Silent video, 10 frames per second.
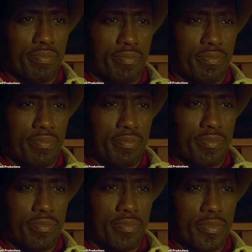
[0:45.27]
si Ali sa
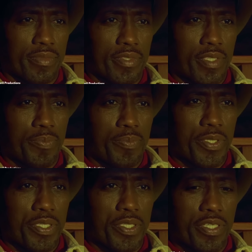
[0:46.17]
UK ngunit
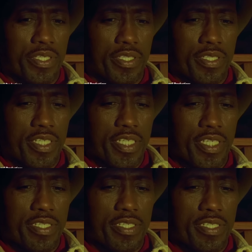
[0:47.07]
nagdudulot pa rin
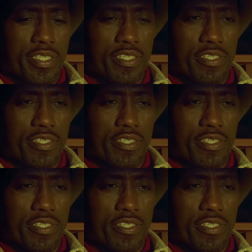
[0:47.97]
ng gulo.